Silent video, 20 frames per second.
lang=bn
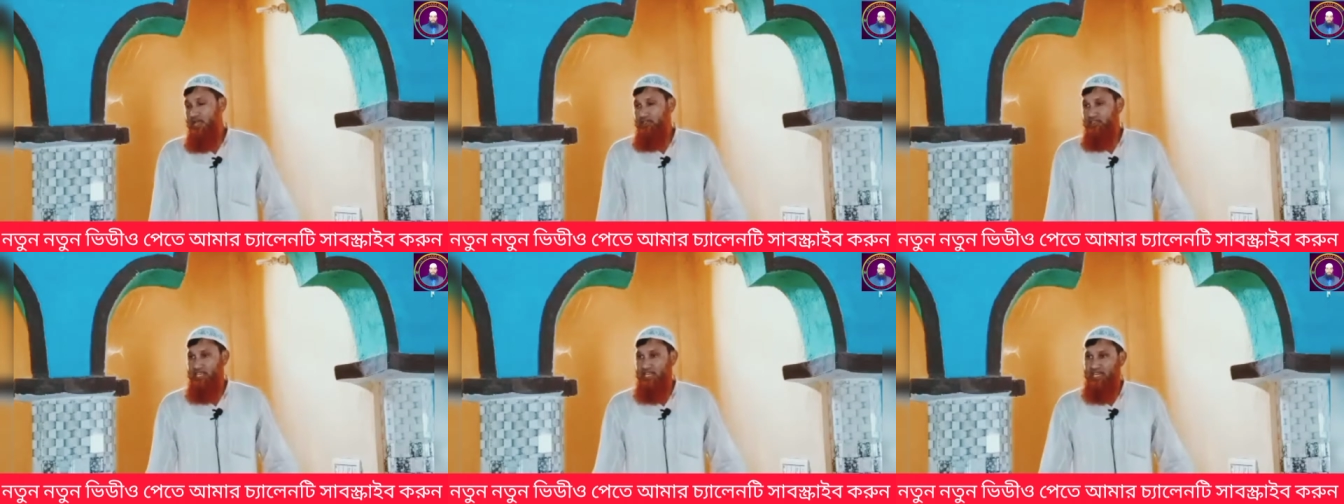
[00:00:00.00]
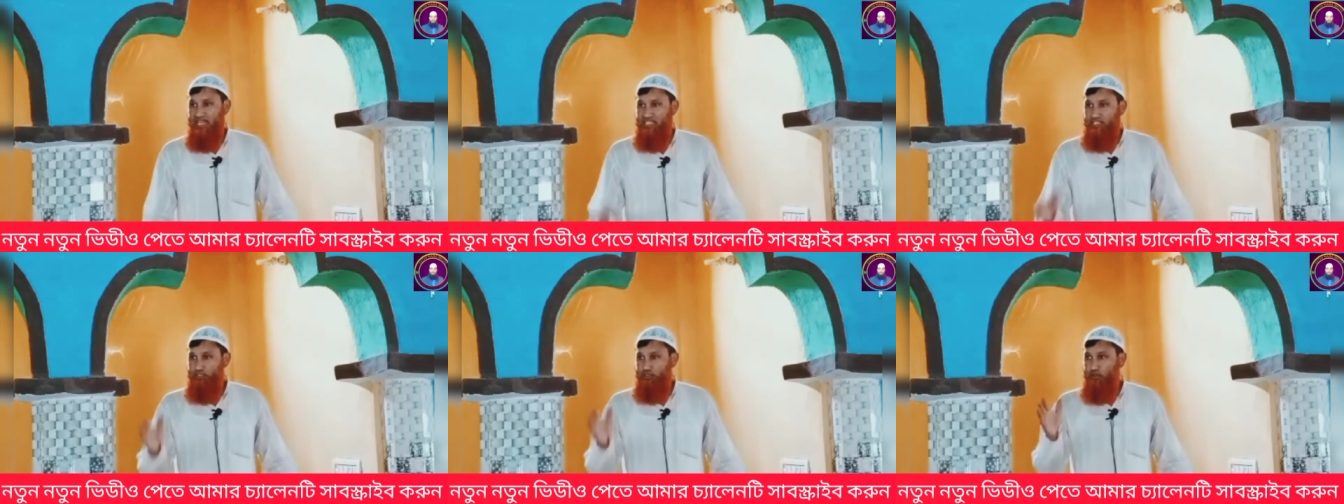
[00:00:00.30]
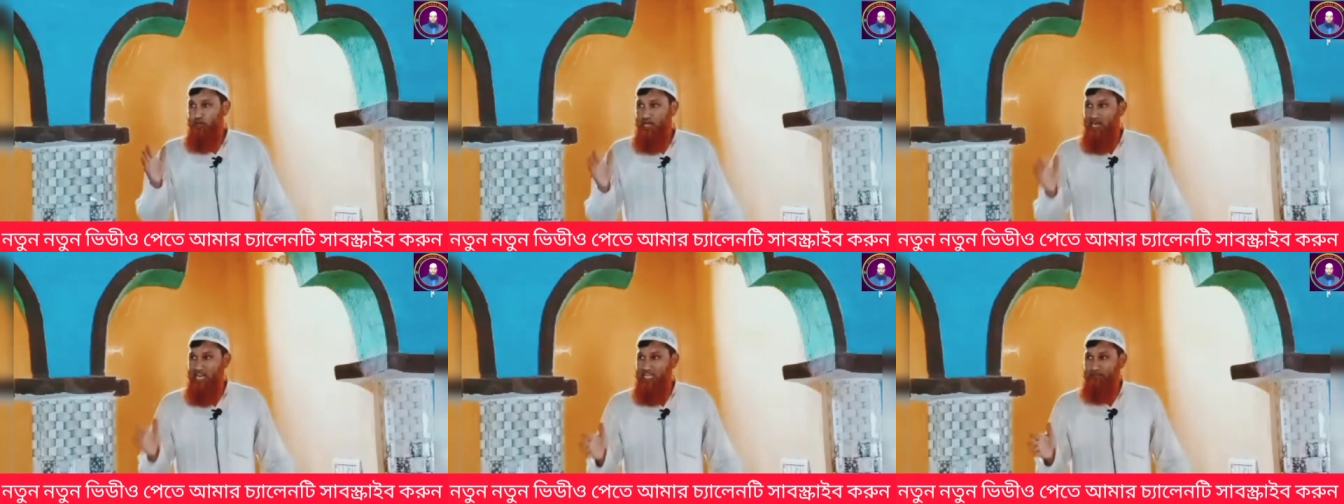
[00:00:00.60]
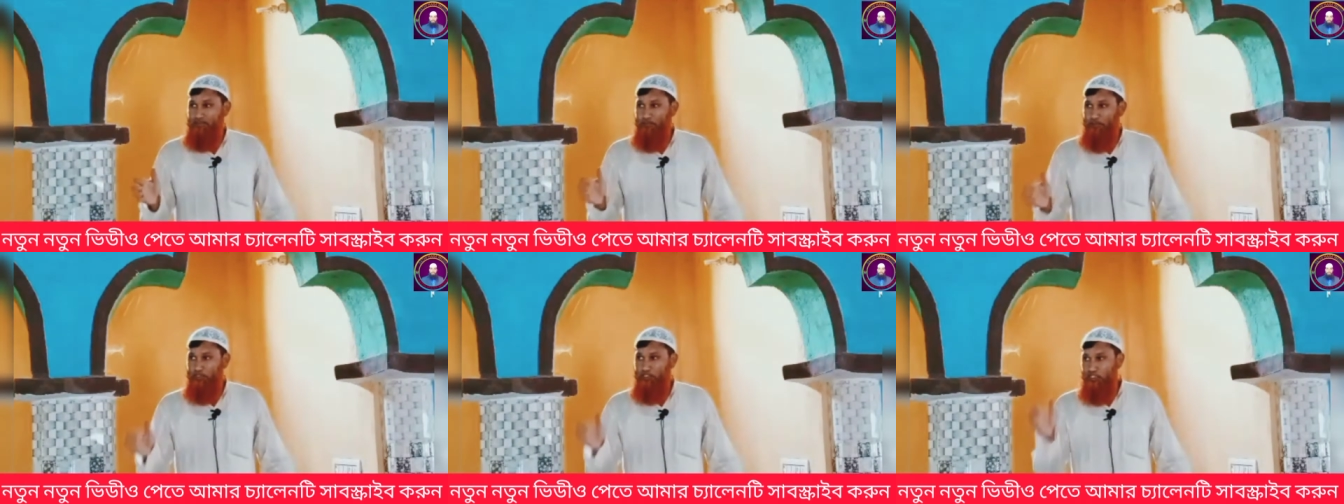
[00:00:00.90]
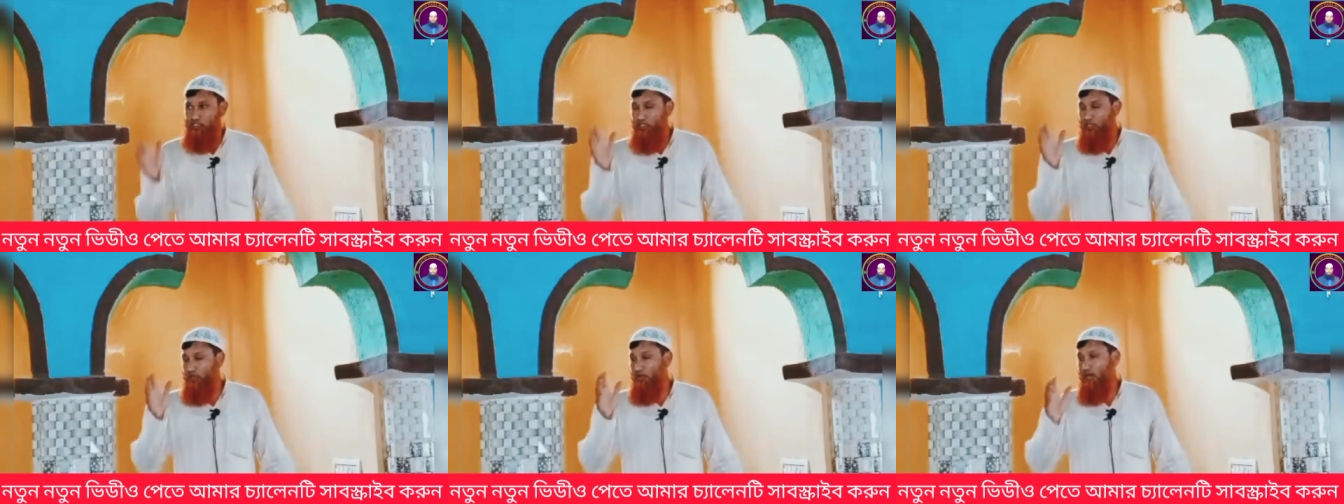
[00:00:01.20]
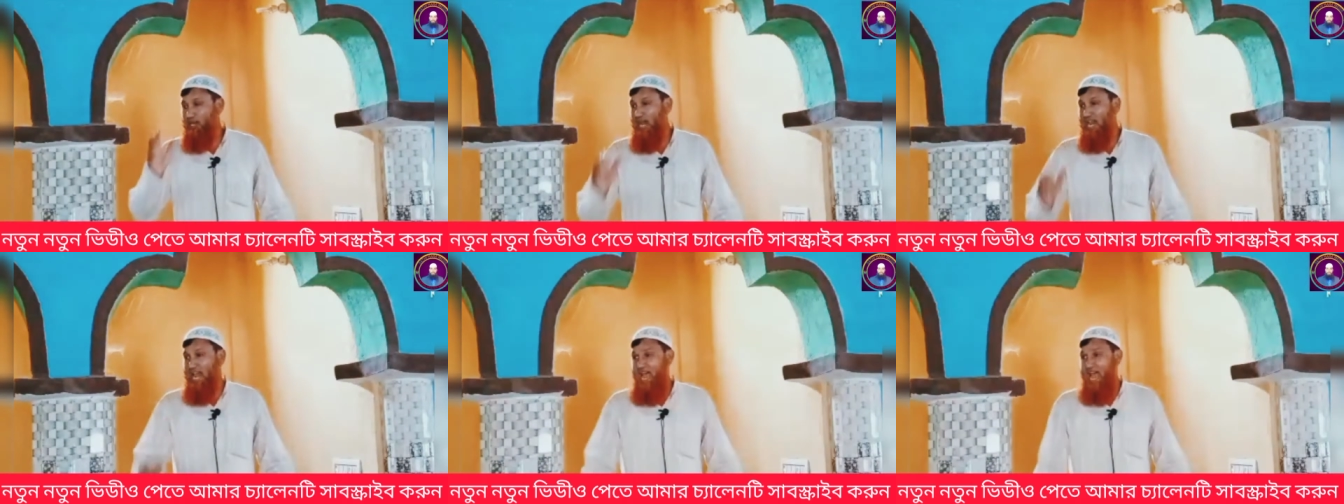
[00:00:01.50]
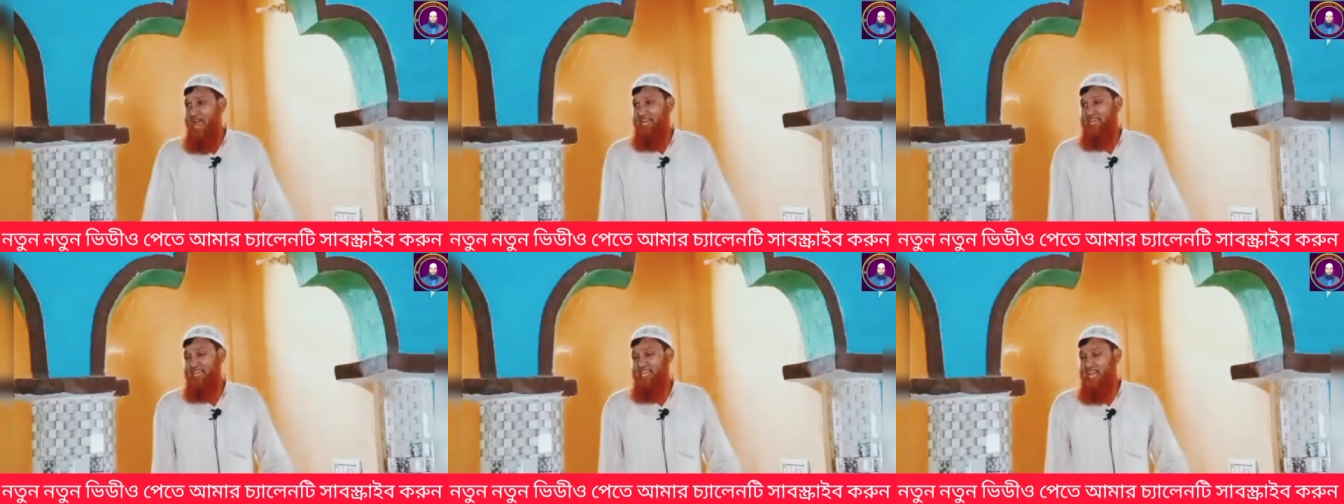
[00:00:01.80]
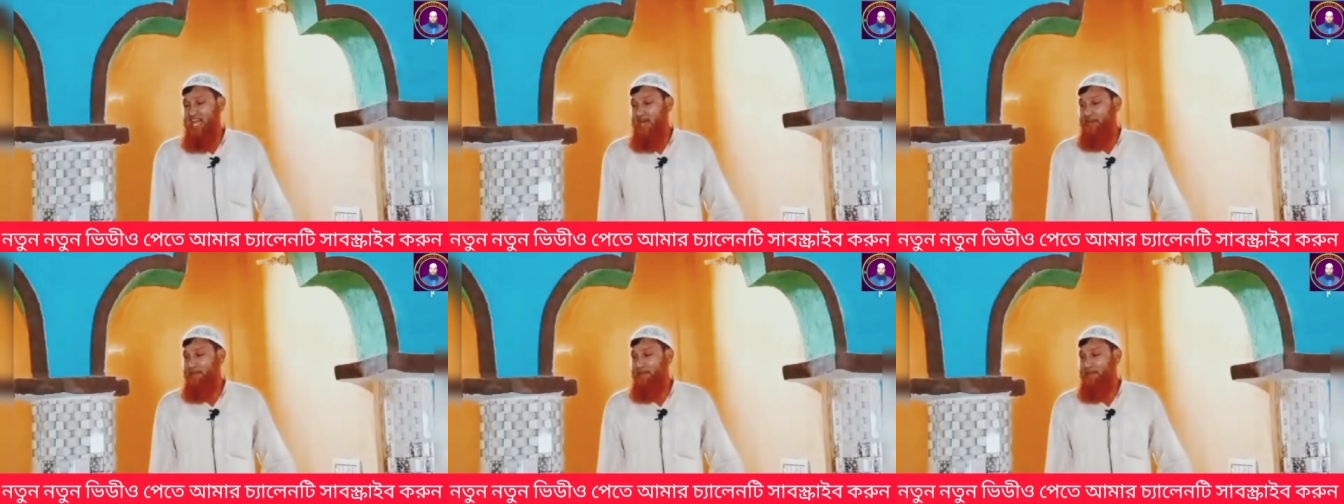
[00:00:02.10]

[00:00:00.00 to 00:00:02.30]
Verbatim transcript: তাহলে সলাদ প্রতিষ্ঠিত করার আগে